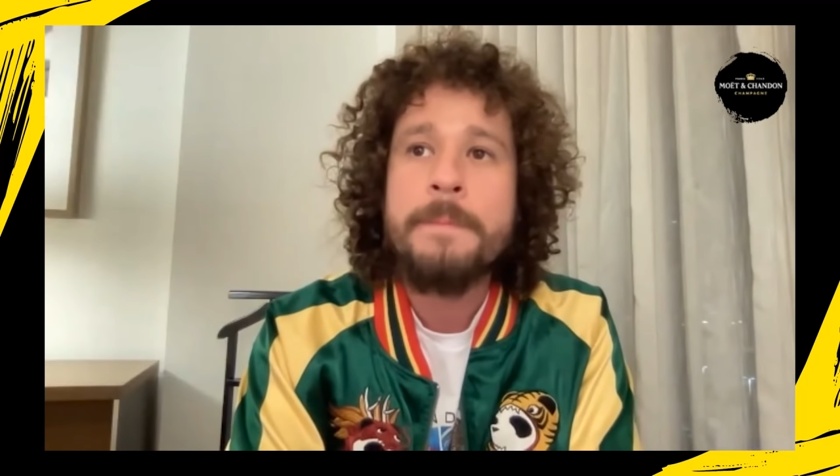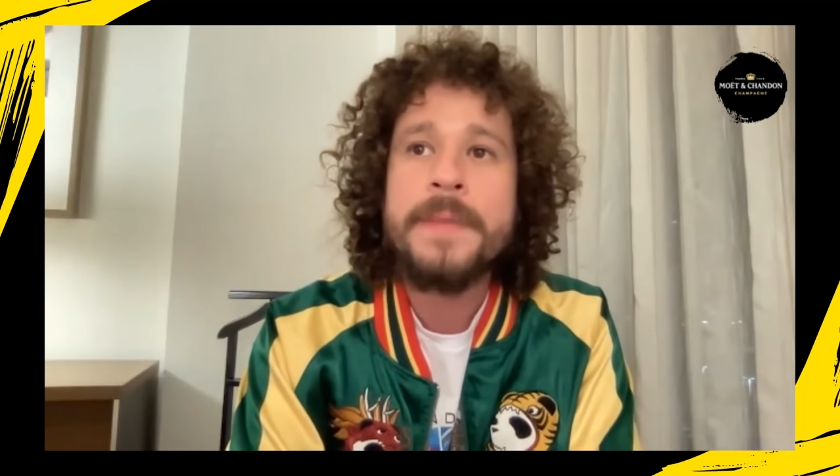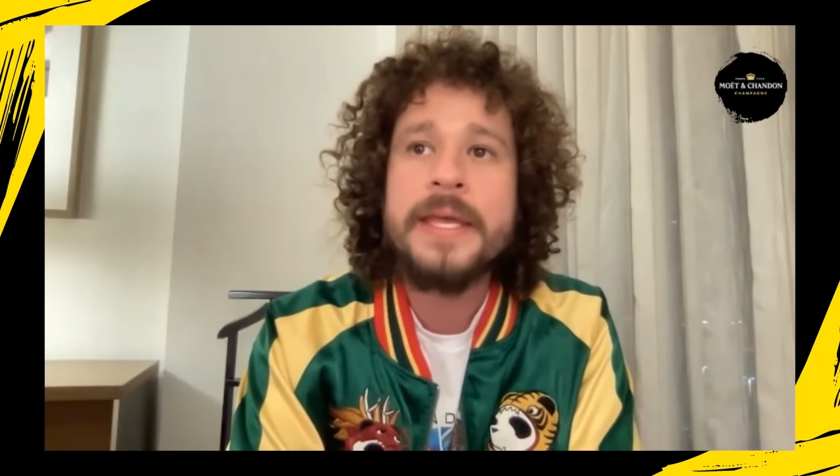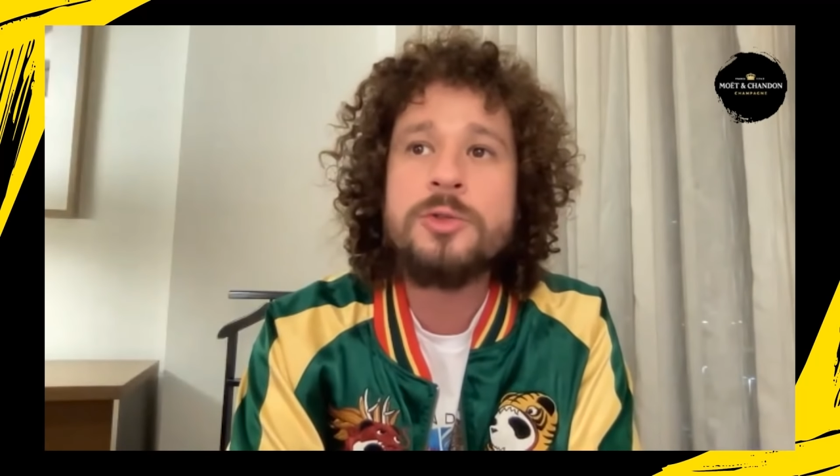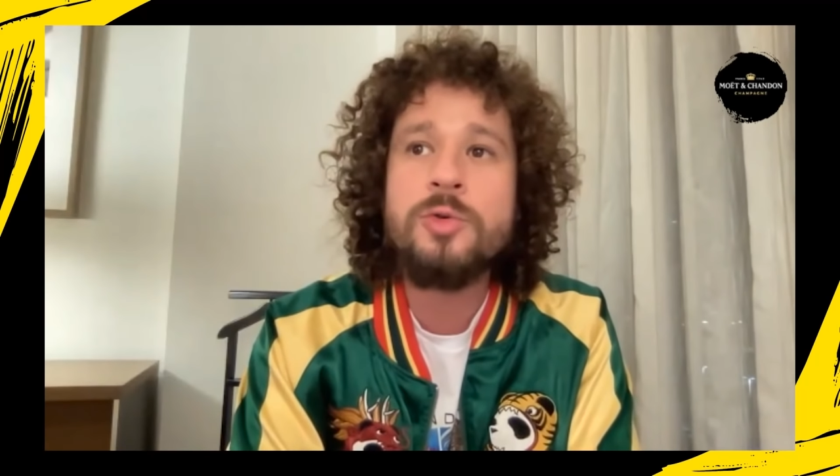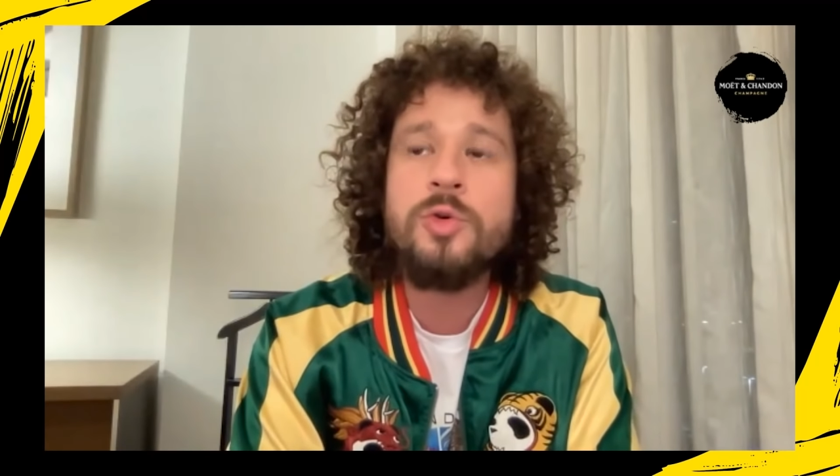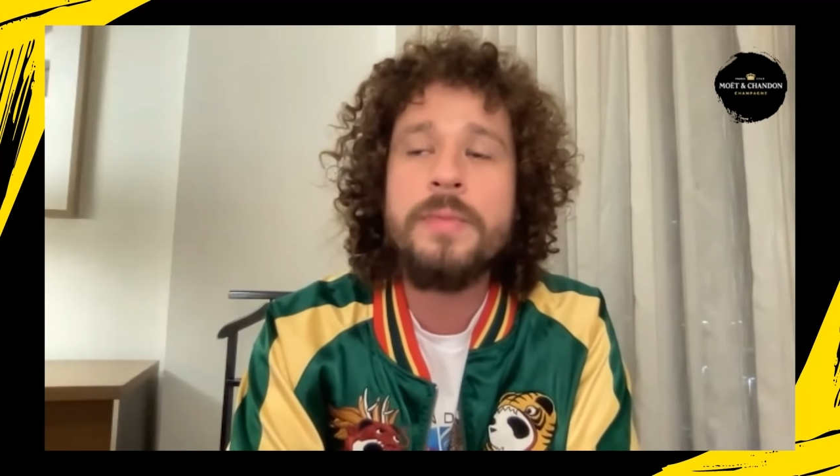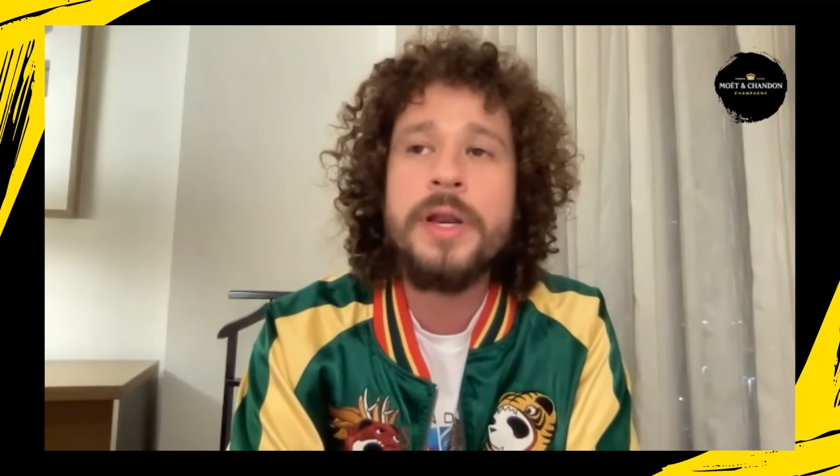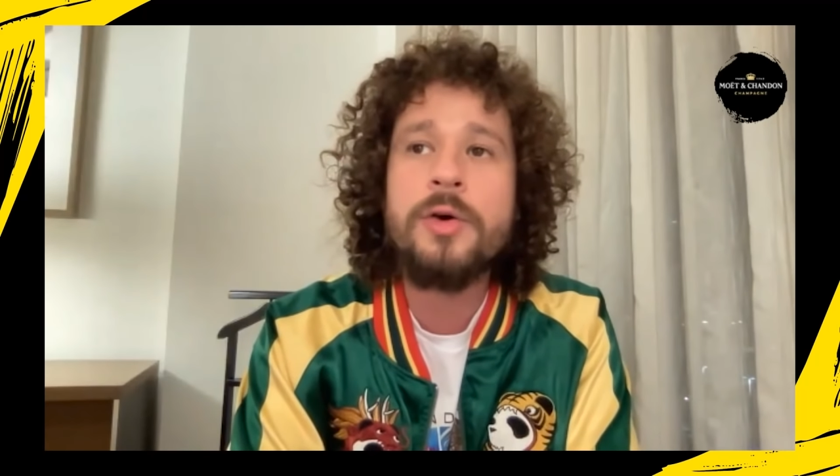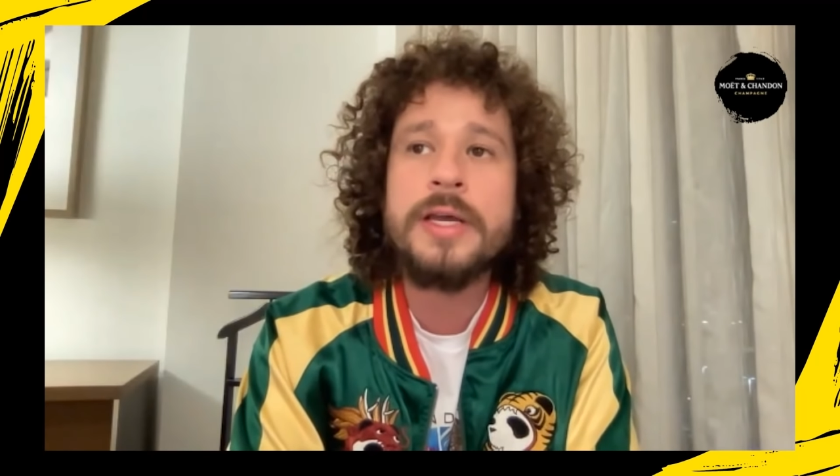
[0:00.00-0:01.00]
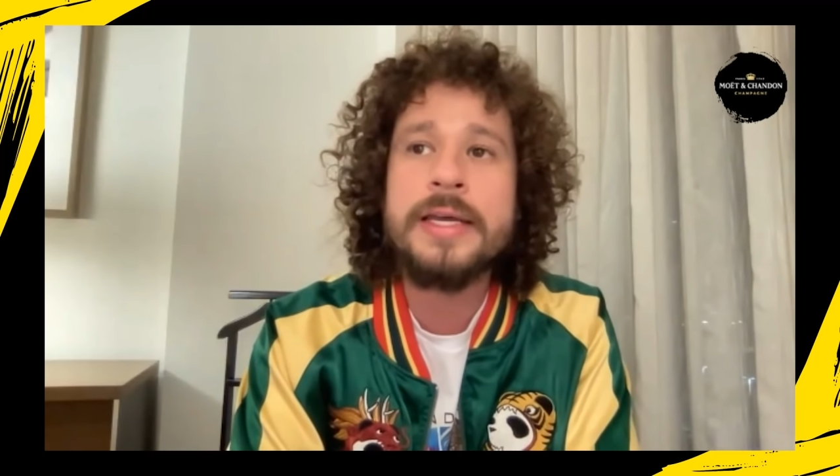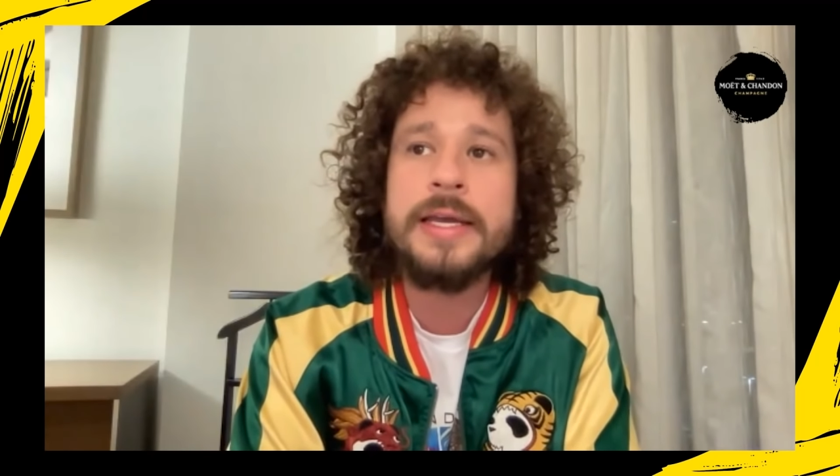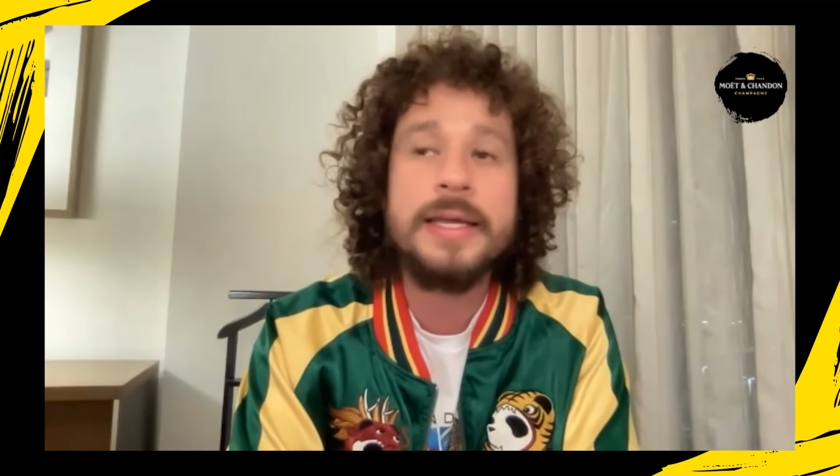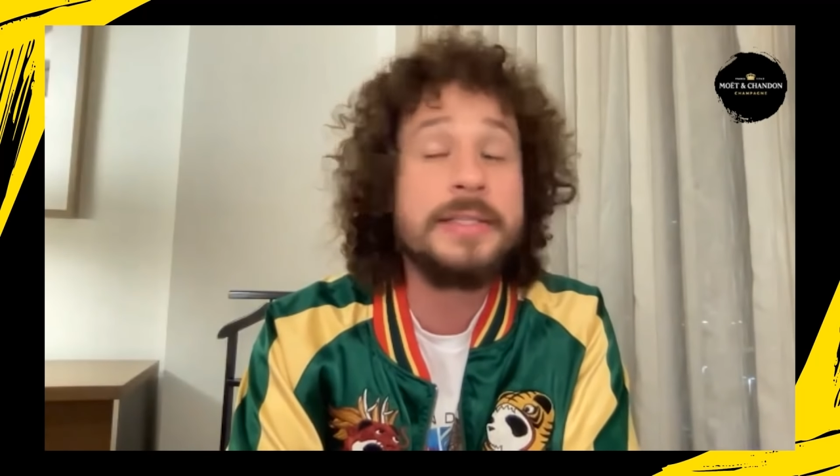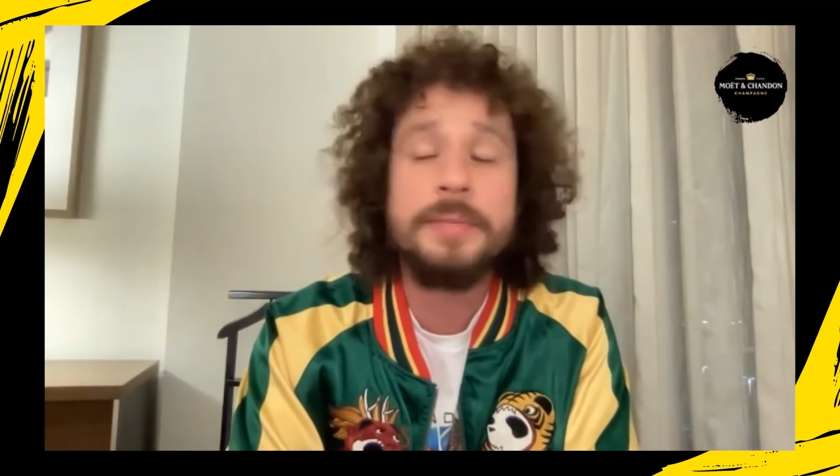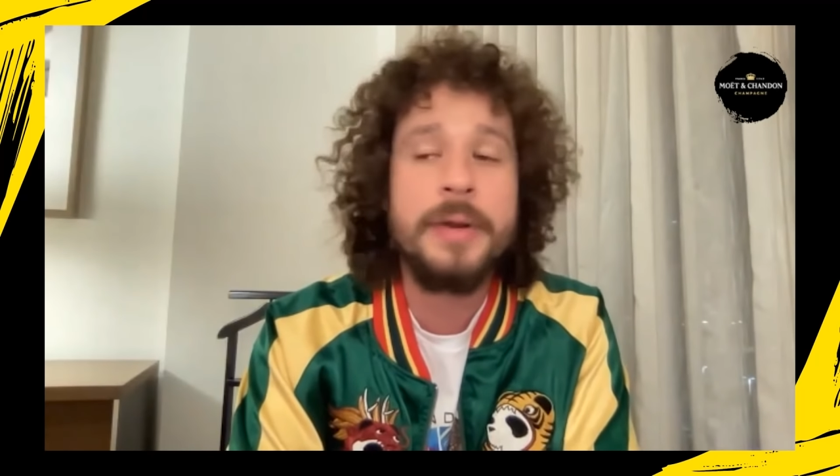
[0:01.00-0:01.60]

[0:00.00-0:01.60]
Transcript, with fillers: es un número que es,